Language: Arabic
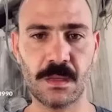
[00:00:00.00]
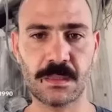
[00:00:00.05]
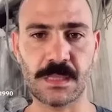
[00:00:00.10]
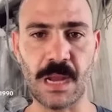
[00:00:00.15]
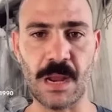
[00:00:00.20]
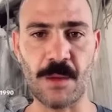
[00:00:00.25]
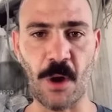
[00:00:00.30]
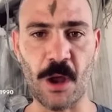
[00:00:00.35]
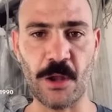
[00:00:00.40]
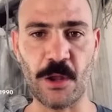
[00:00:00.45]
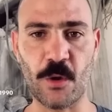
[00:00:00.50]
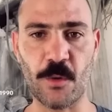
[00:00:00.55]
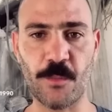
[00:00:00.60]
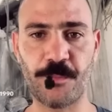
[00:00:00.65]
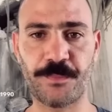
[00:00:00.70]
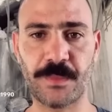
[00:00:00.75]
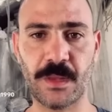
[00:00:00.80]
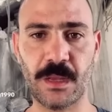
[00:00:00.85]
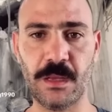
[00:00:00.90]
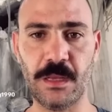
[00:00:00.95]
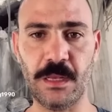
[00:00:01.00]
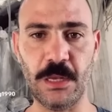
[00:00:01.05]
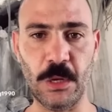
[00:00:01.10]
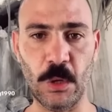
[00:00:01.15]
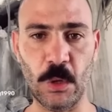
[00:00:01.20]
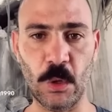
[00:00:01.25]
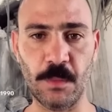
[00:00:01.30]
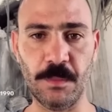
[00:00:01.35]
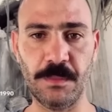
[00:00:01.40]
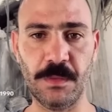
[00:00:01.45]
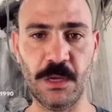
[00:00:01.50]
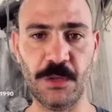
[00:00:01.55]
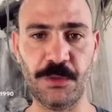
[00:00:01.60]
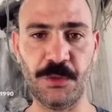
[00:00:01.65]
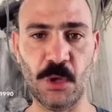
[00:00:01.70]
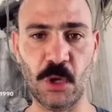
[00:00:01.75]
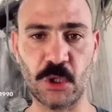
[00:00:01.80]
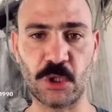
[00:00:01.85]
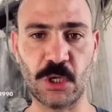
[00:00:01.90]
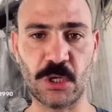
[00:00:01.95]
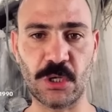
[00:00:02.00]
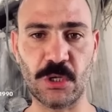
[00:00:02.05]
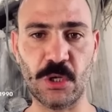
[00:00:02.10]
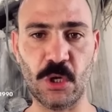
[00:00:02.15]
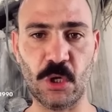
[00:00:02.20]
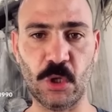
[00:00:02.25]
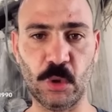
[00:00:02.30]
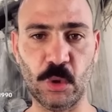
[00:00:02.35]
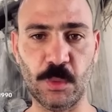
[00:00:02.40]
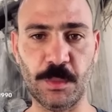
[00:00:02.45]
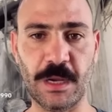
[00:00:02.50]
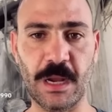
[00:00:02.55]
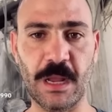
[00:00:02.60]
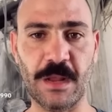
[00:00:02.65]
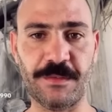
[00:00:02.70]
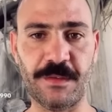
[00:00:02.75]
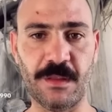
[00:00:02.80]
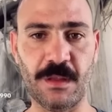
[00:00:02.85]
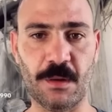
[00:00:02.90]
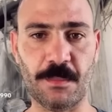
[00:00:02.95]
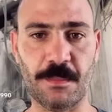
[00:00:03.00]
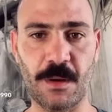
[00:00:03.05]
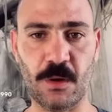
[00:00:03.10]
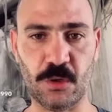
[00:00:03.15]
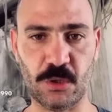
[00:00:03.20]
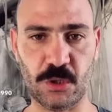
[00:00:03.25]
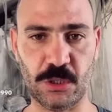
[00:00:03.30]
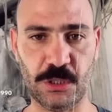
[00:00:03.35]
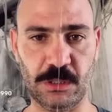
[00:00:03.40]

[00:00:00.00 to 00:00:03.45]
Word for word: السلام عليكم اليوم 12 اكتوبر 2024